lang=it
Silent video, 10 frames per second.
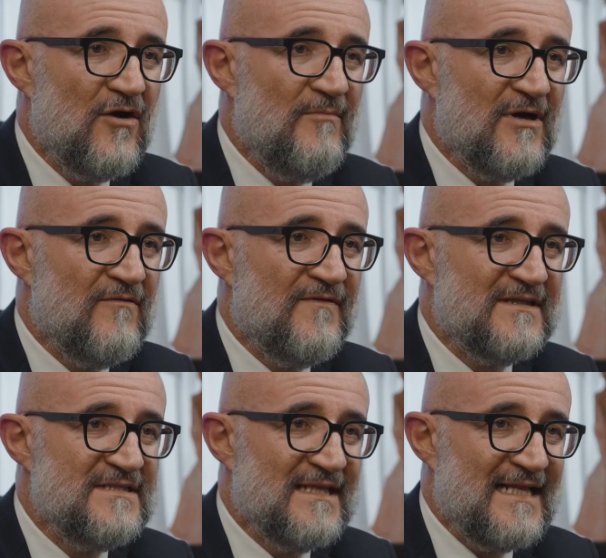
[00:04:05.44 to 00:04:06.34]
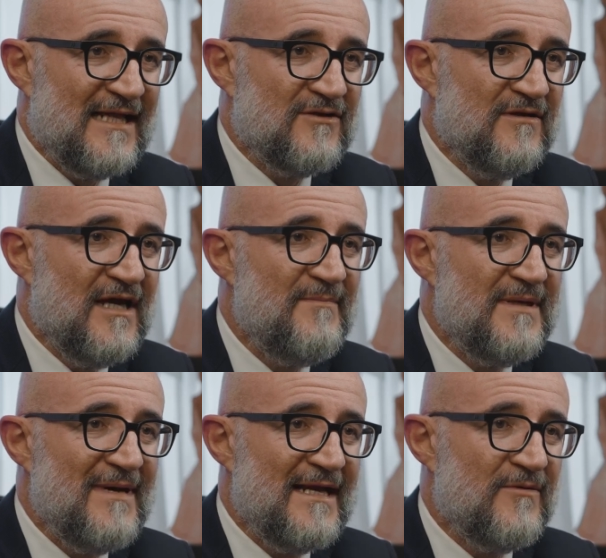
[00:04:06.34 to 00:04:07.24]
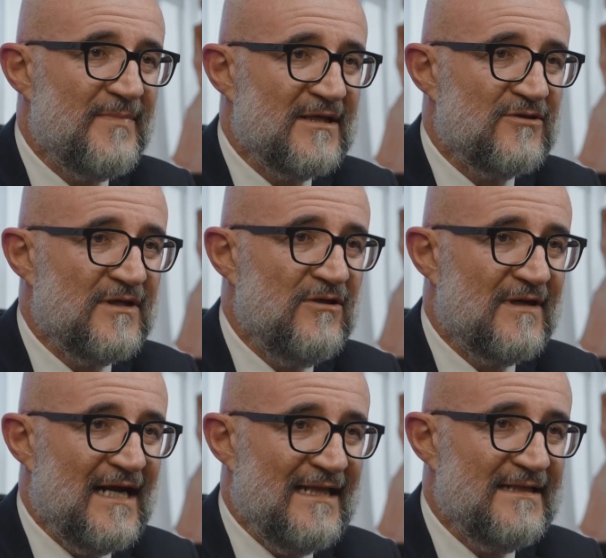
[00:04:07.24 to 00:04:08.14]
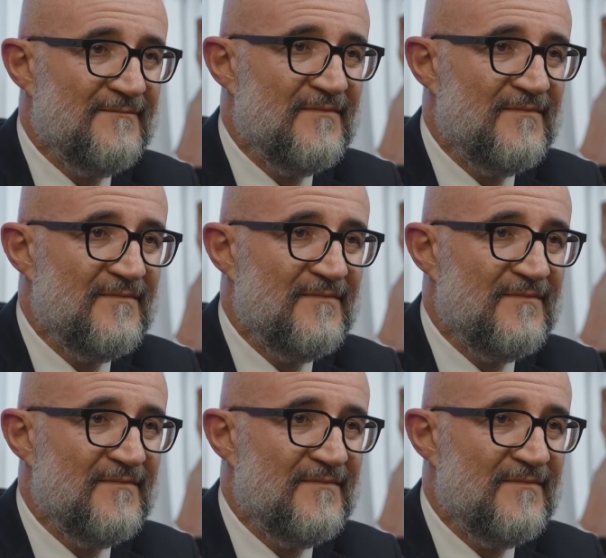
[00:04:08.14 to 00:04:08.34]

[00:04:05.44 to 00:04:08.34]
come Confartigianato e primari operatori locali